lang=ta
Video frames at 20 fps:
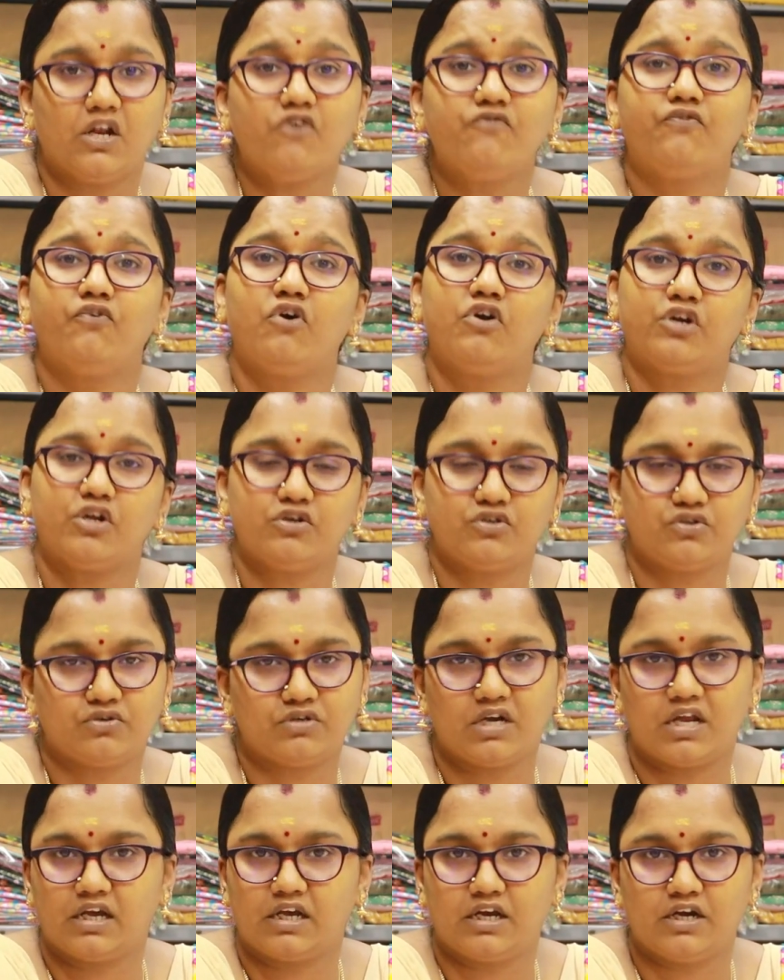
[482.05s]
பண்ணிங்கன்னா ஃபோட்டோ
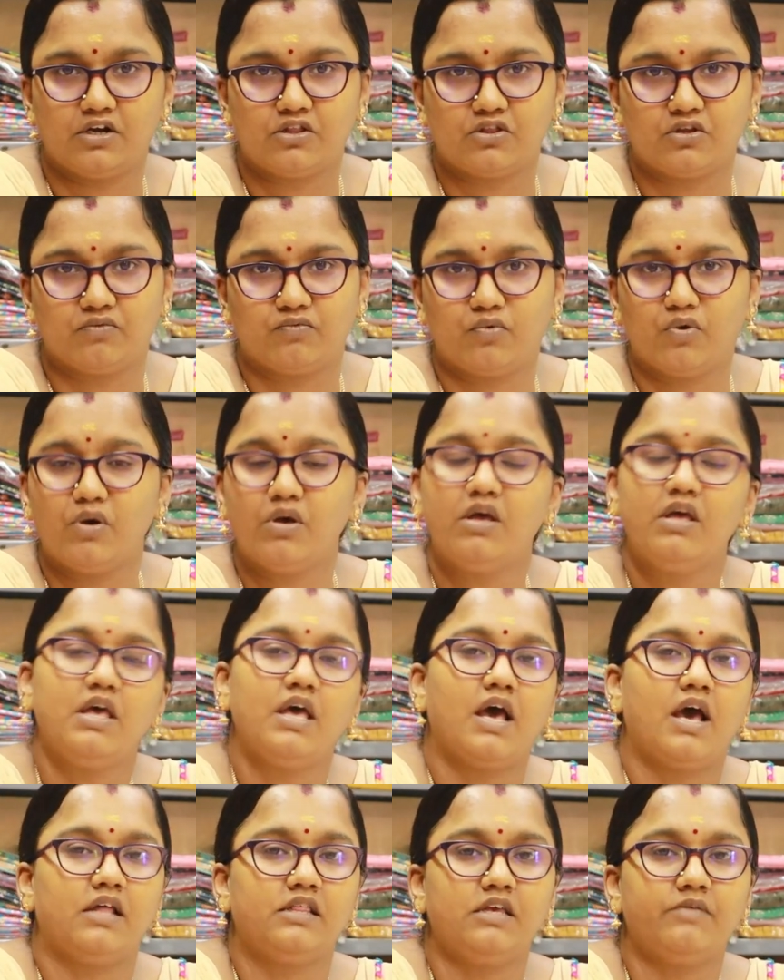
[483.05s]
ஷூட் நாங்கள் எடுத்துருவோம்
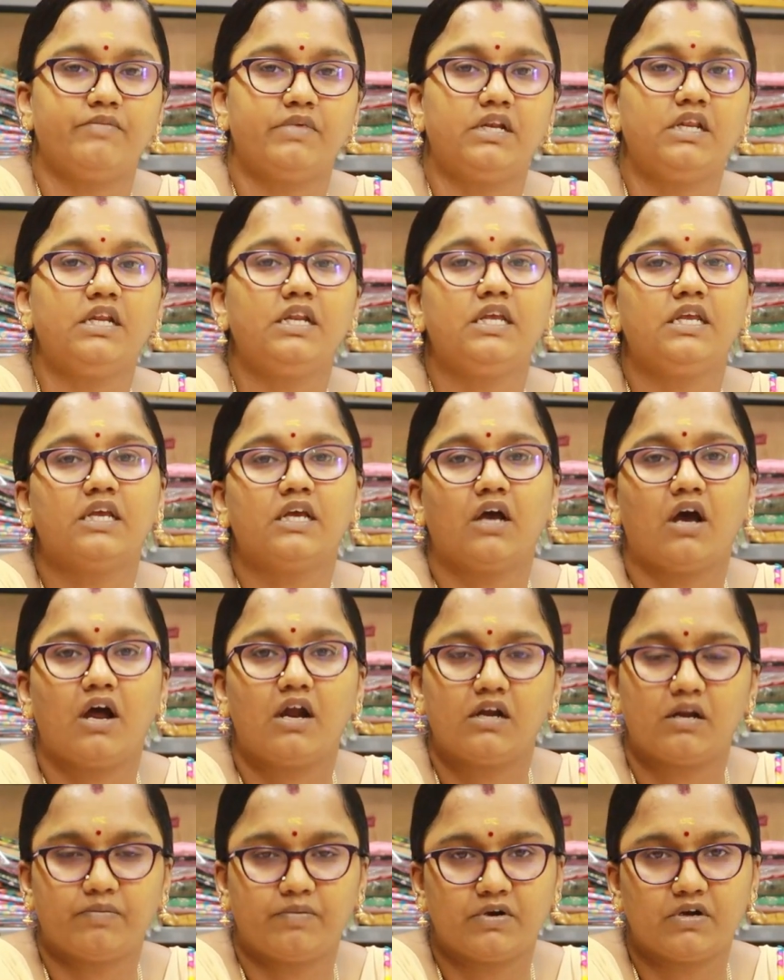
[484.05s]
அதே மாதிரி நீங்கள்
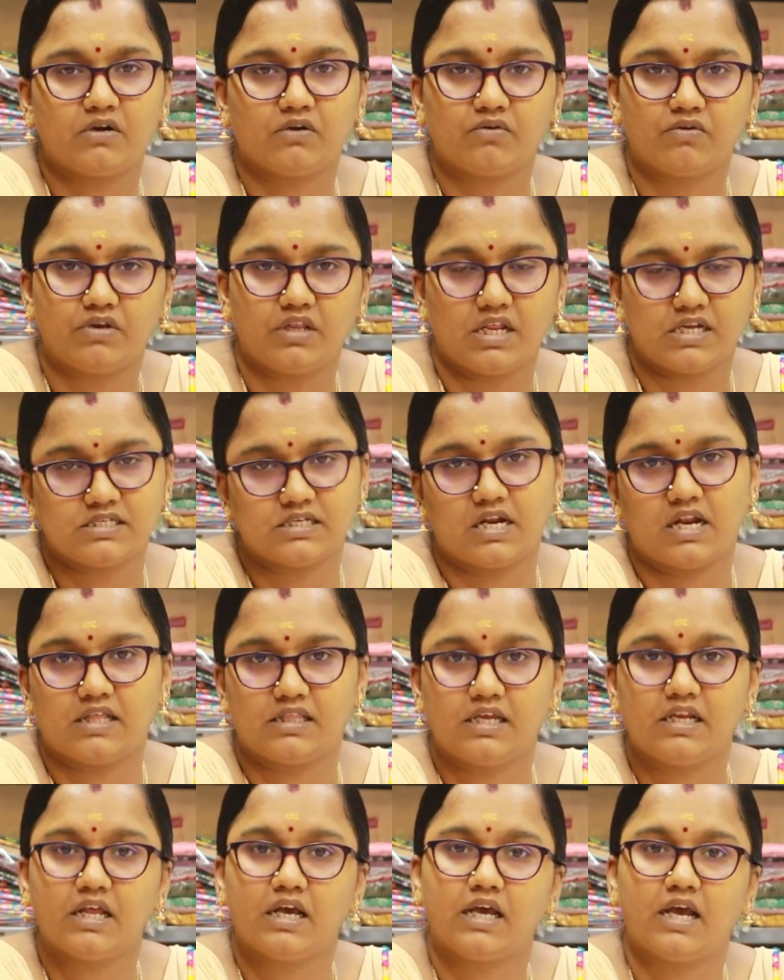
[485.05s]
ஆர்டர் பண்ணுற கொரியர்ஸ்
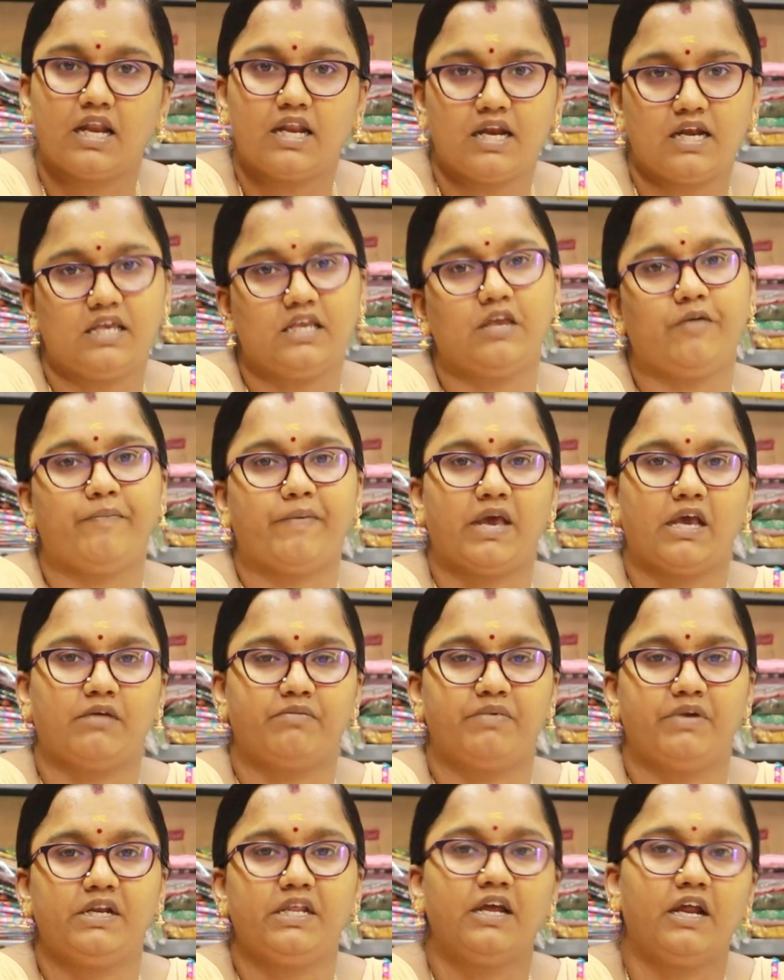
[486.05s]
எல்லாத்தையும் நாங்கள் அன்னன்னைக்கு
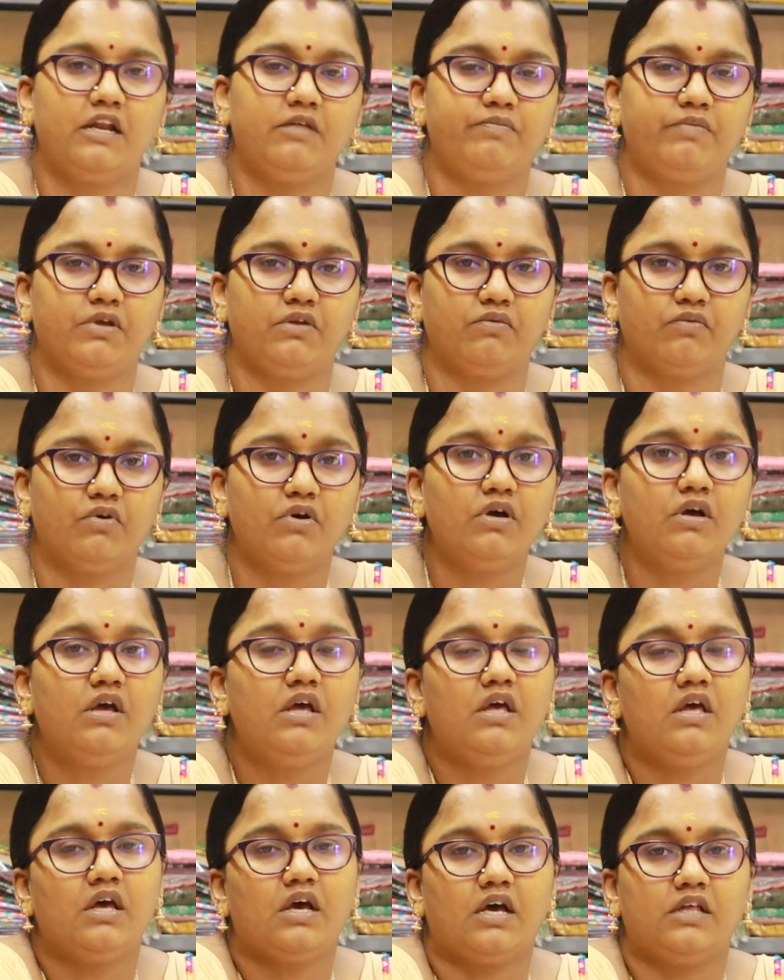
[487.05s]
பேக் பண்ணி அனுப்பிடுவோம்
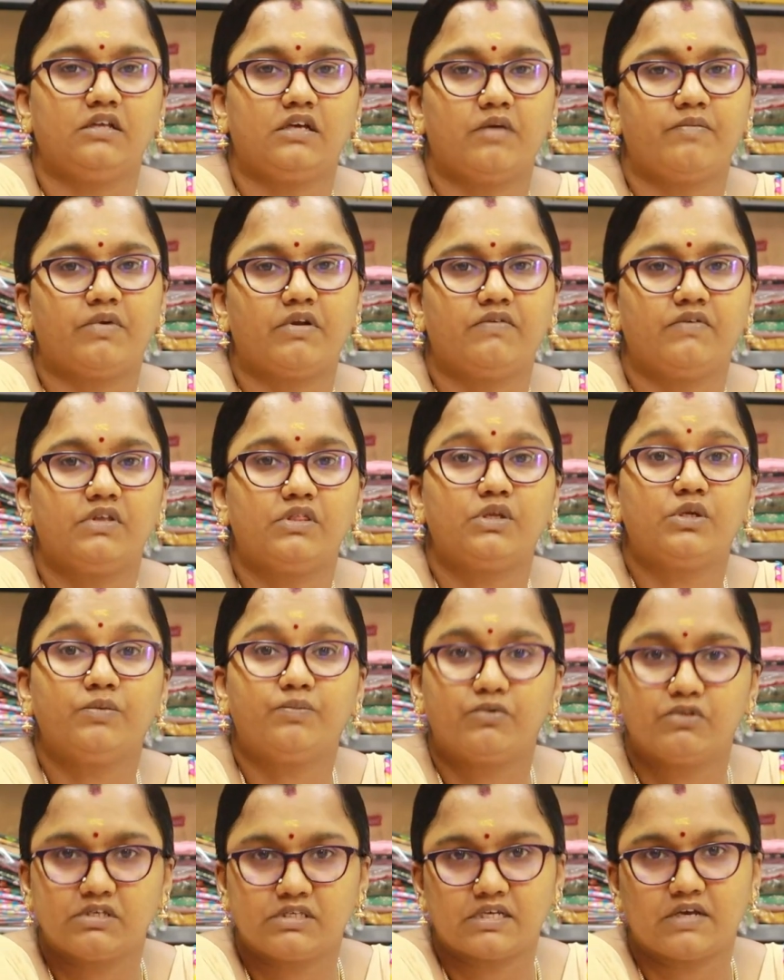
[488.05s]
அதுக்கப்புறம் வந்துட்டு
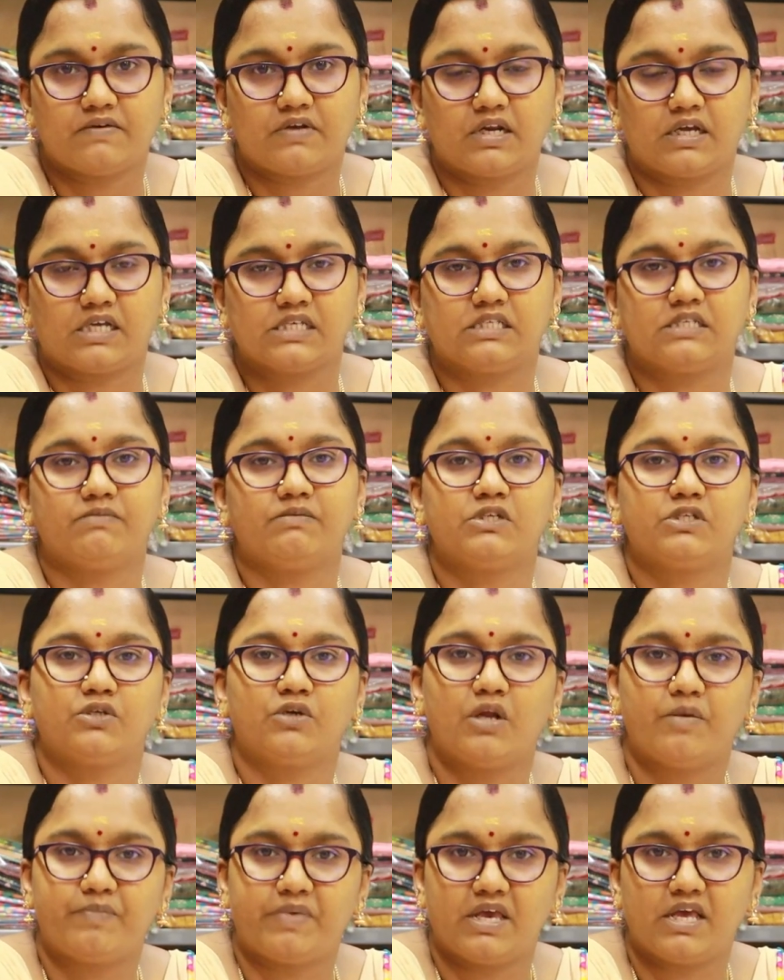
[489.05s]
புதுசாக வர
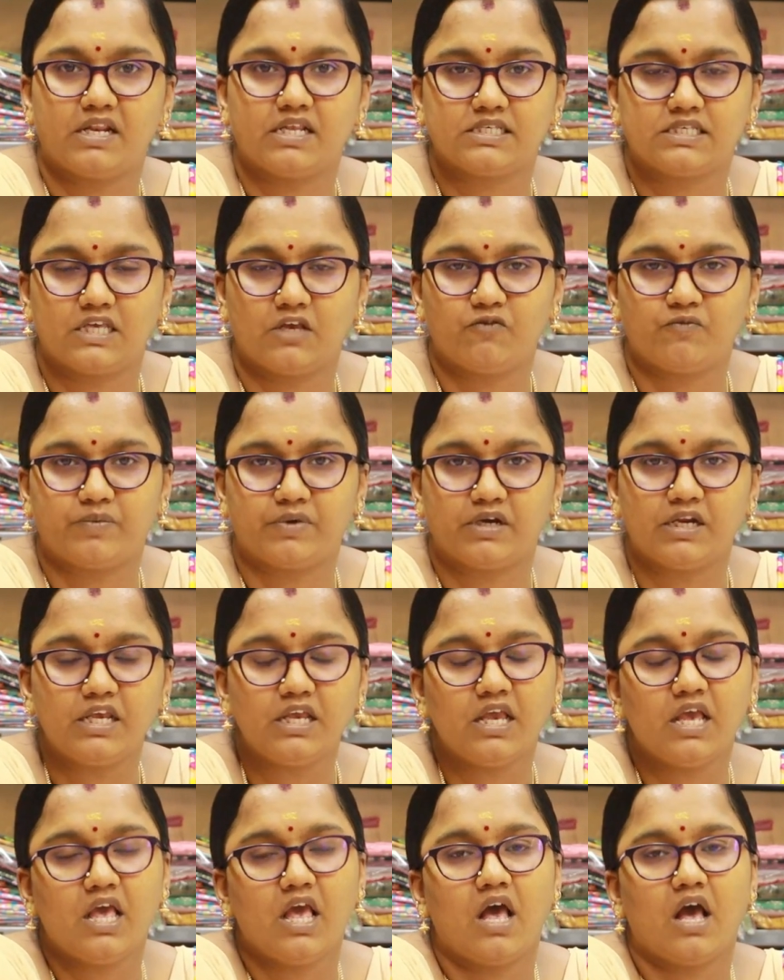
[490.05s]
கஸ்டமர்ஸோட பேரை சேவ் பண்ணி
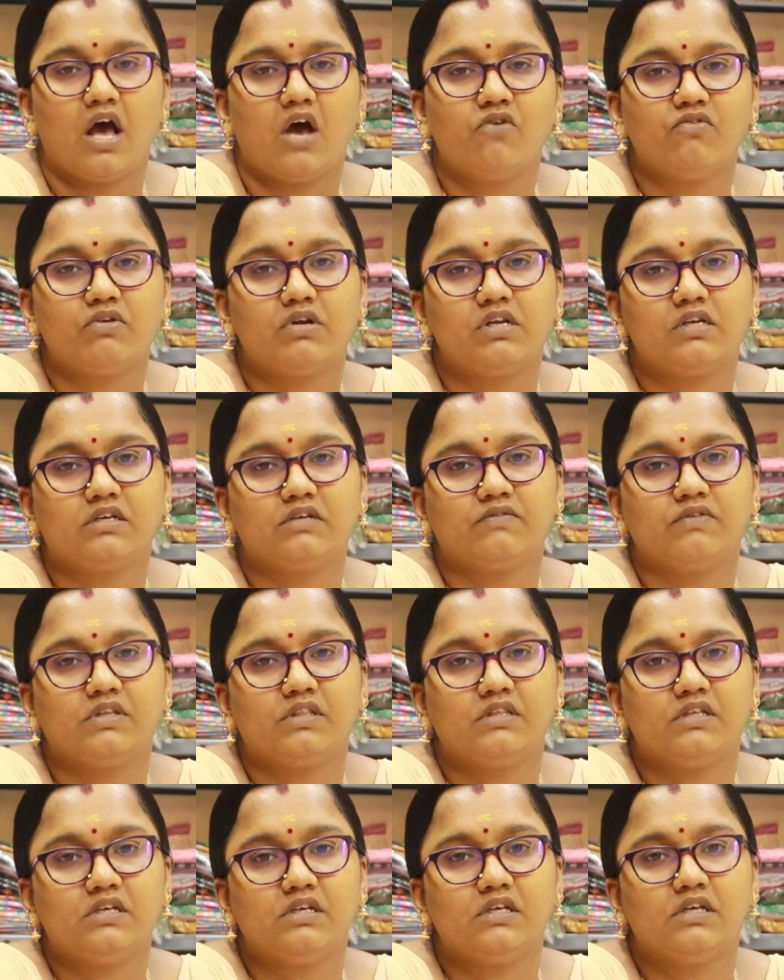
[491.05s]
அவங்களுக்கு
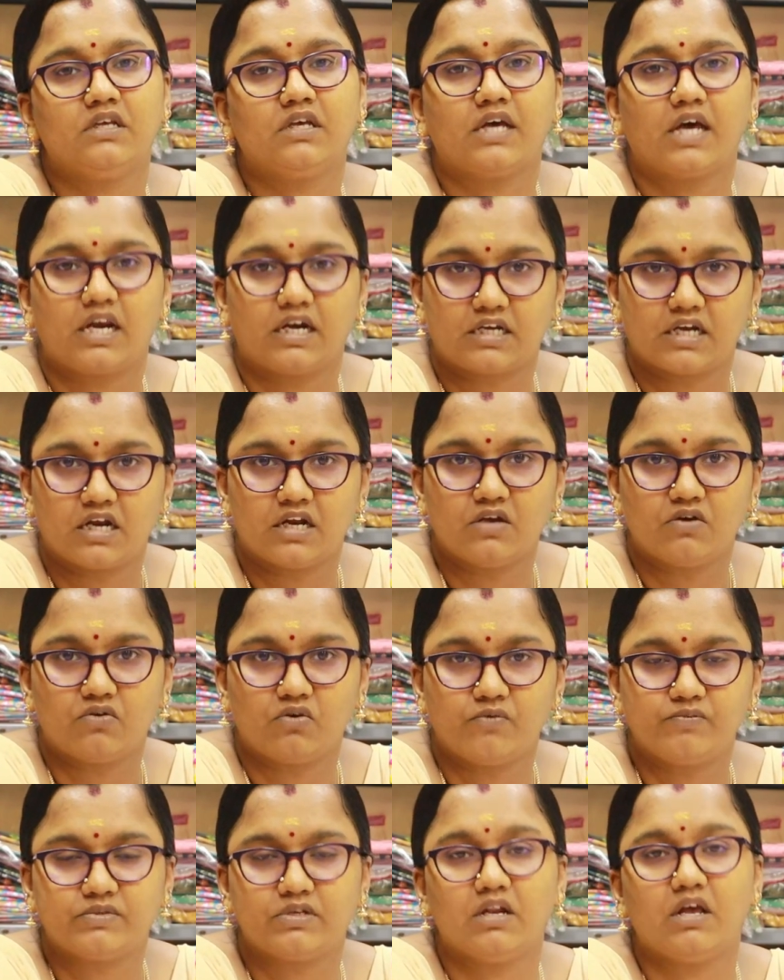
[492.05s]
வந்து கரெக்டான
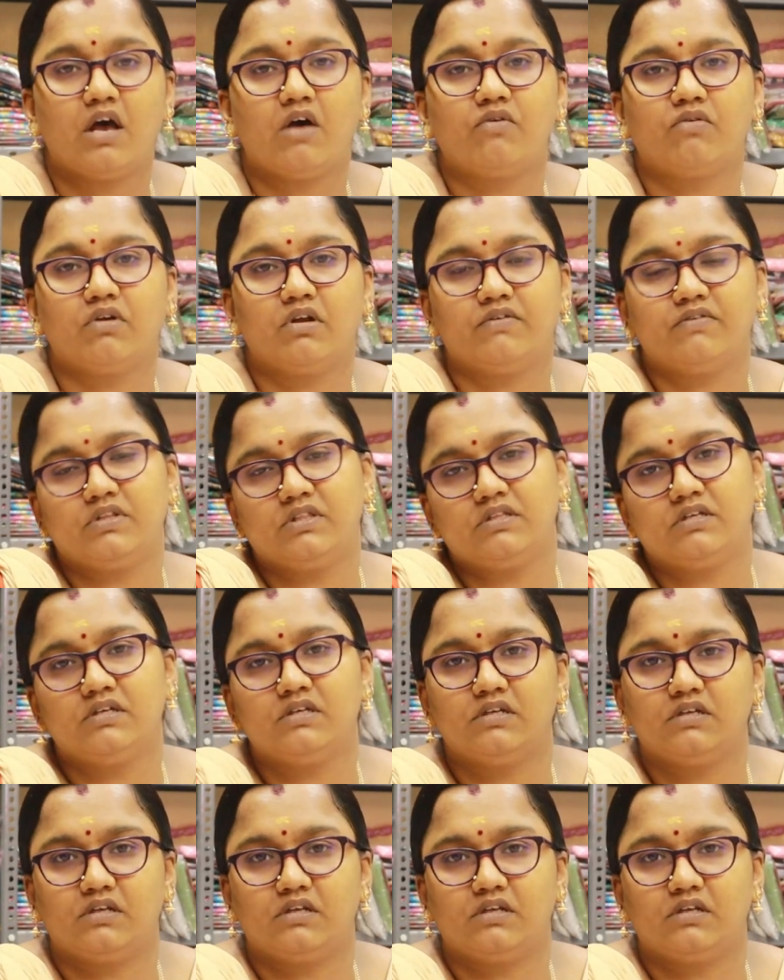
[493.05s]
குரூப்ஸில் அவங்கள வந்து